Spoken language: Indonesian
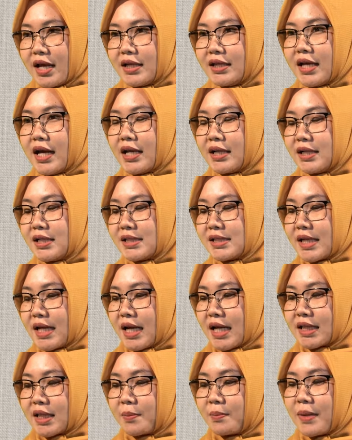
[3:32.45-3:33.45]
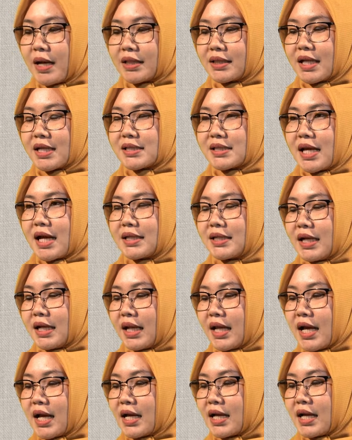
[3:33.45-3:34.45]
yakni secara terbatas
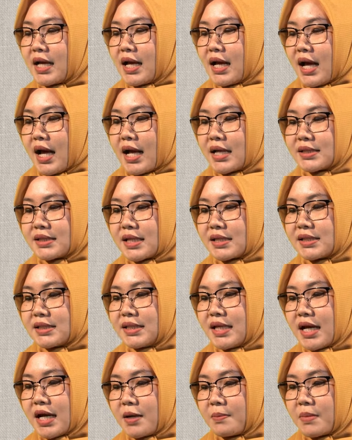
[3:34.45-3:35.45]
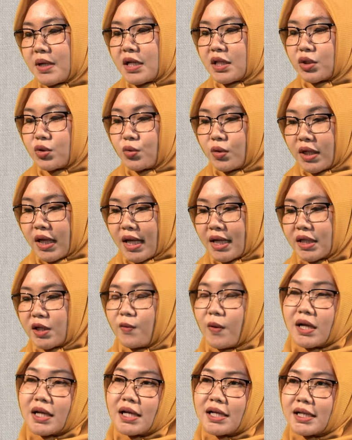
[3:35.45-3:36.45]
adalah asas yang menentukan
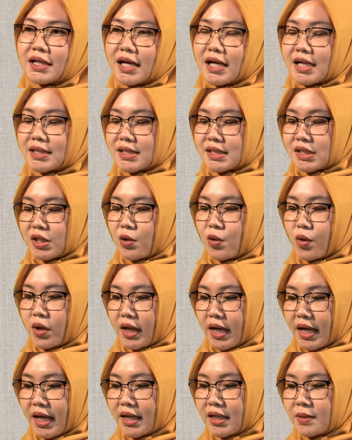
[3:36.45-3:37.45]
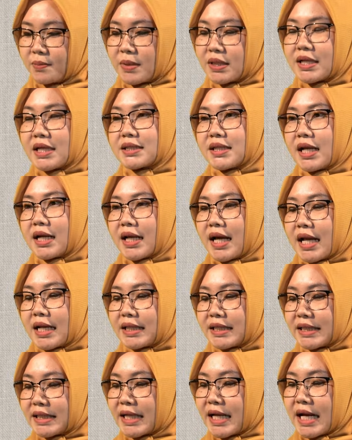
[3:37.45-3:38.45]
kewarganegaraan seseorang
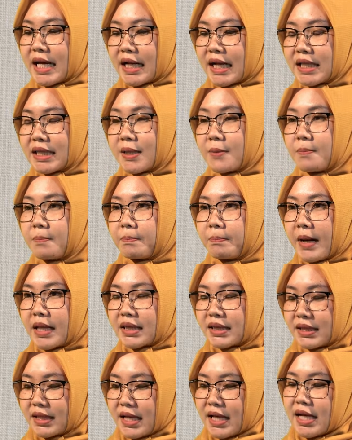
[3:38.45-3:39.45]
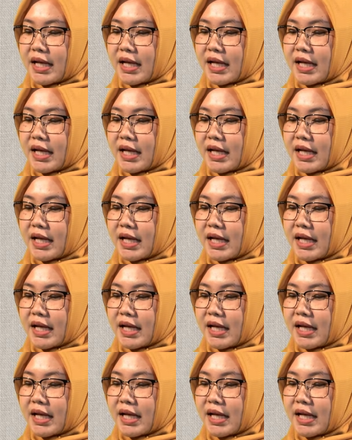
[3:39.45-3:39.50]
berdasarkan negara tempat